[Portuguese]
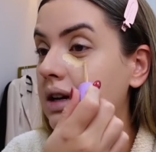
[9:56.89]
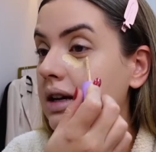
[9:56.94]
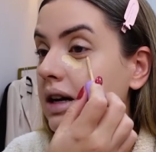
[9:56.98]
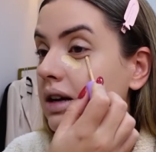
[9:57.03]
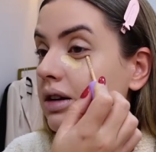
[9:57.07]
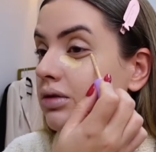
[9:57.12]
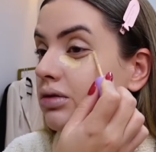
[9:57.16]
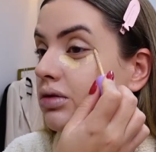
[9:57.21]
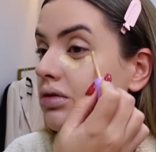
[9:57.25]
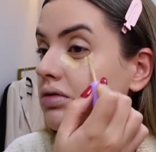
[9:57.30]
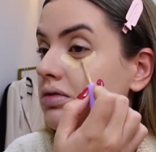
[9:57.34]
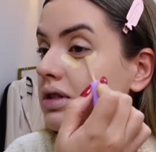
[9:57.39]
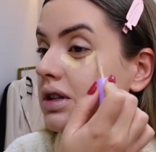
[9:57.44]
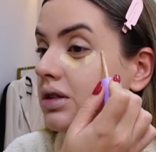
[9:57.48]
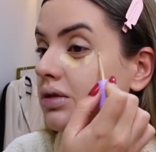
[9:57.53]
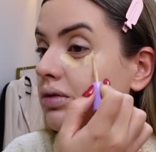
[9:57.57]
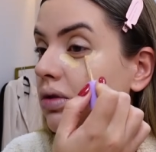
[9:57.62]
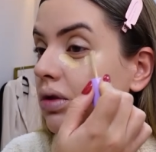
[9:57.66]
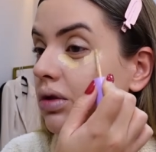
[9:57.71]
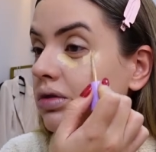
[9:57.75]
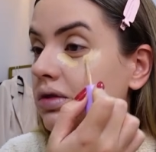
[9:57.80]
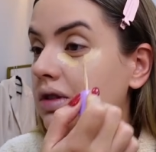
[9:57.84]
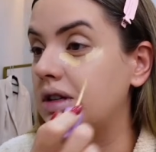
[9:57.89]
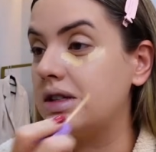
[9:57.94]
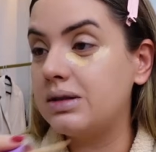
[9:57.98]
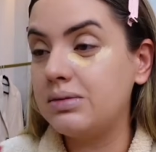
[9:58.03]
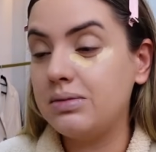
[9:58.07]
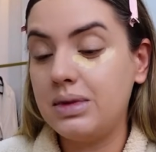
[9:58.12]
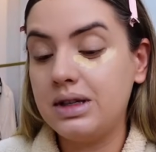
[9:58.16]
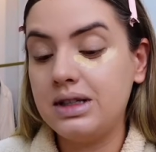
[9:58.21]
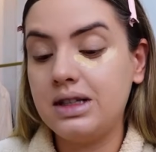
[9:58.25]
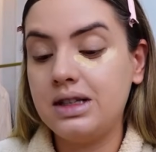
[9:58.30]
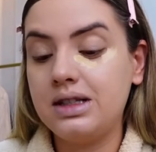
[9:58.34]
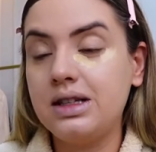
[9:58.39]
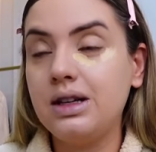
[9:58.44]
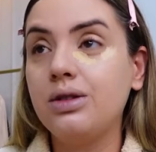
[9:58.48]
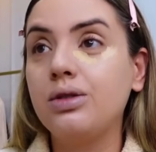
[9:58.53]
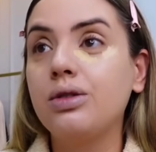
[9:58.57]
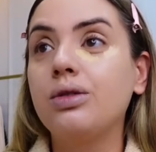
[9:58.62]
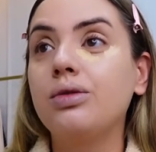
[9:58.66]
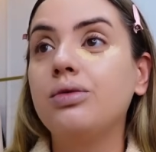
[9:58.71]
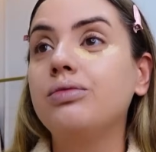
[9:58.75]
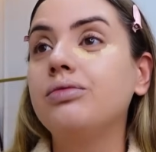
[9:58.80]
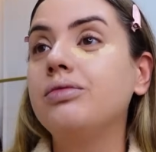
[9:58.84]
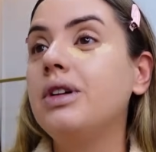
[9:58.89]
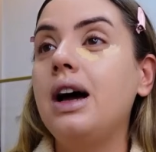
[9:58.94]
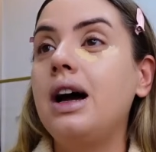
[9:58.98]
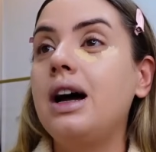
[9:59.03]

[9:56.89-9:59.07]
E aí eu tô usando outras, mas assim, eu não